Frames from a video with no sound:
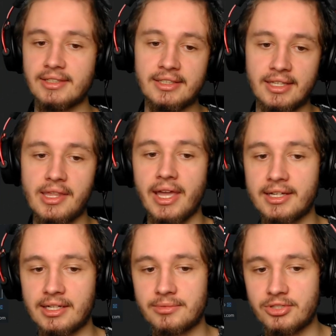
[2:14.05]
Ten
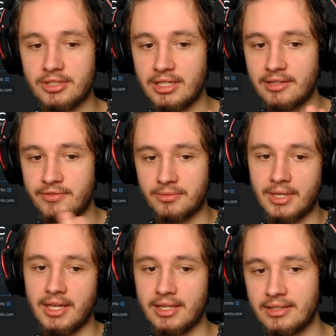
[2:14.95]
ekran, czyli w
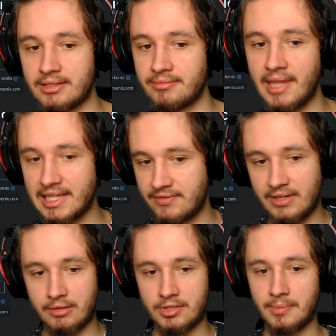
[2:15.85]
sumie y, nazwę,
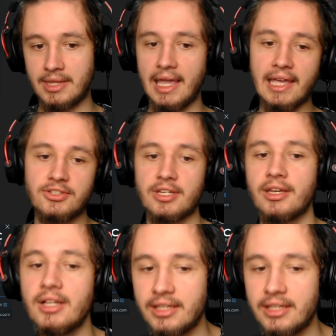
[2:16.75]
jaką sobie dajecie.